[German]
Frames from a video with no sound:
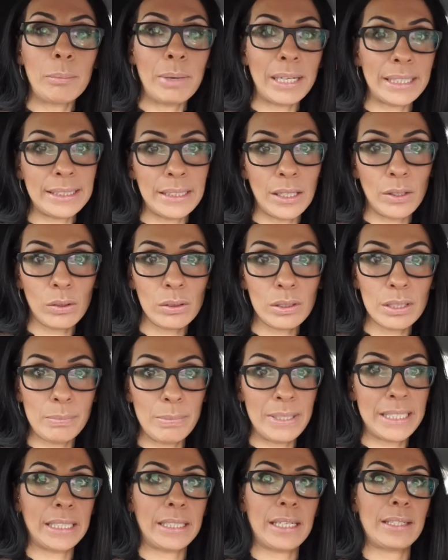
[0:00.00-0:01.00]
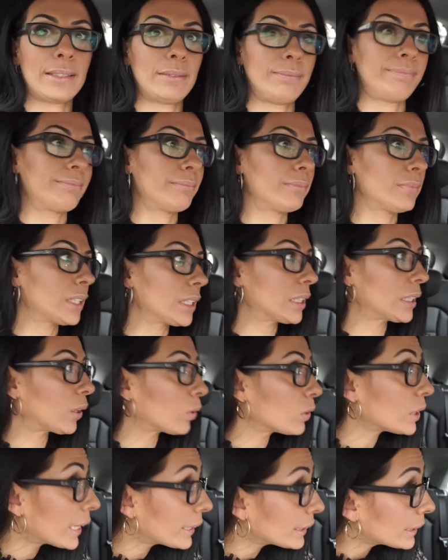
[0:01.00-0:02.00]
mache ich dann noch das Mittagessen
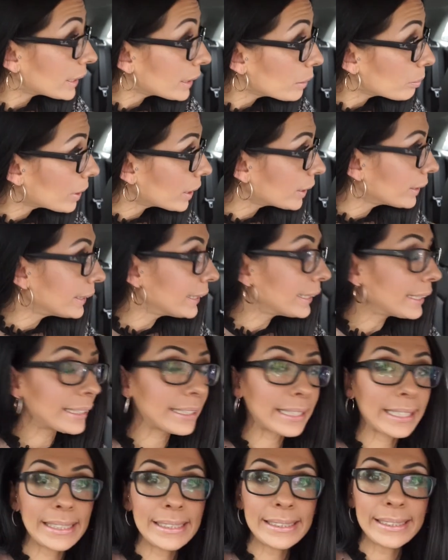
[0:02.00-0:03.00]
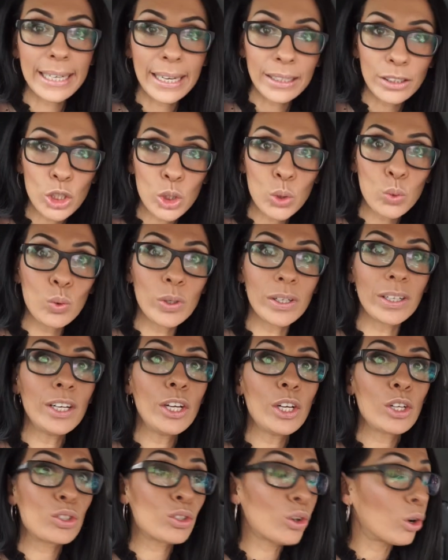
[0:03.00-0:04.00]
und der hat ja immer recht lange Schule.
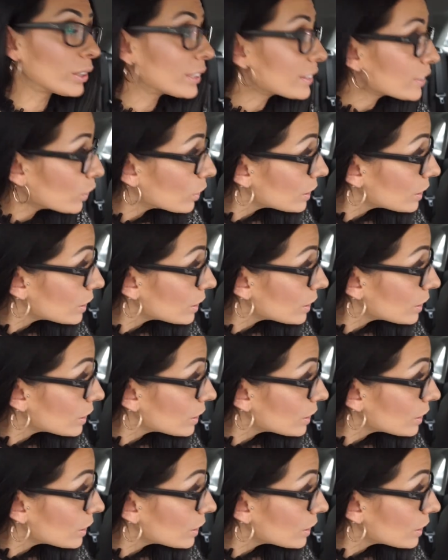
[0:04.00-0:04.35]
So, und jetzt